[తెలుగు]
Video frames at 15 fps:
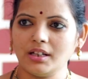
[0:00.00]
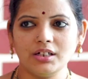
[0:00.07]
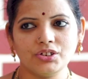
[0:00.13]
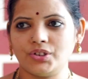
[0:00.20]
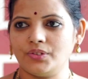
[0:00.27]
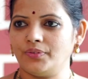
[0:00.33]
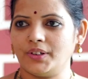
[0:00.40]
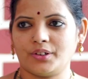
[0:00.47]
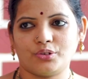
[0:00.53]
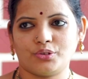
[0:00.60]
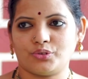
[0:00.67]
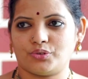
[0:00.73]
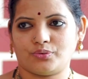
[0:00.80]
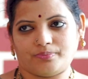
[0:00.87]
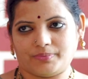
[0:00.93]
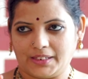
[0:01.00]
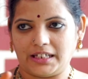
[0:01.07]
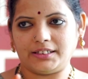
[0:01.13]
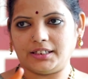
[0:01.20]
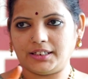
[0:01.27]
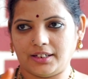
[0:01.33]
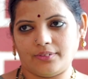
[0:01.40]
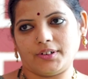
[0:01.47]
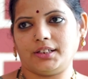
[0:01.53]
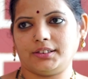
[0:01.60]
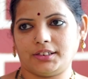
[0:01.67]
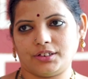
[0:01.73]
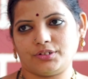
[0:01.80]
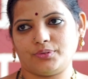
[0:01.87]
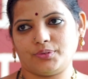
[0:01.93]
ఆ చివరి రోజు అంటే
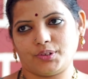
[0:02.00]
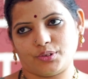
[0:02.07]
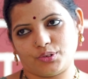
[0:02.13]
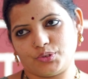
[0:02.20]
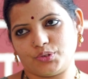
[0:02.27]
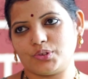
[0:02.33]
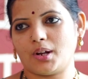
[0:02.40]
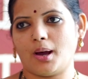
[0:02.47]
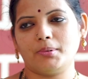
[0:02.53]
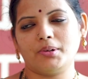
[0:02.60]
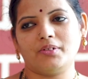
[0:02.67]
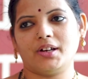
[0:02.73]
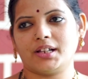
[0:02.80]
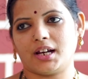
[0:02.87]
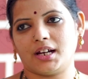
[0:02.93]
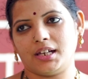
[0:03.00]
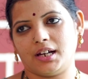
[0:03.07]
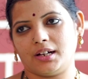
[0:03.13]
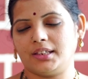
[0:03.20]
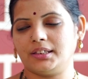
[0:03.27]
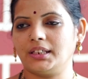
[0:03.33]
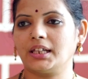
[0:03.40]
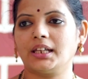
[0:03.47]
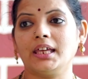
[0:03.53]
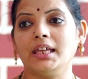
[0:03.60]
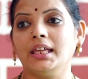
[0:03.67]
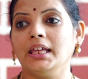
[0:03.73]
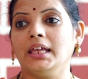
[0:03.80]
నవరాత్రి చివరి రోజు రాముల వారి కళ్యాణం అందుకనే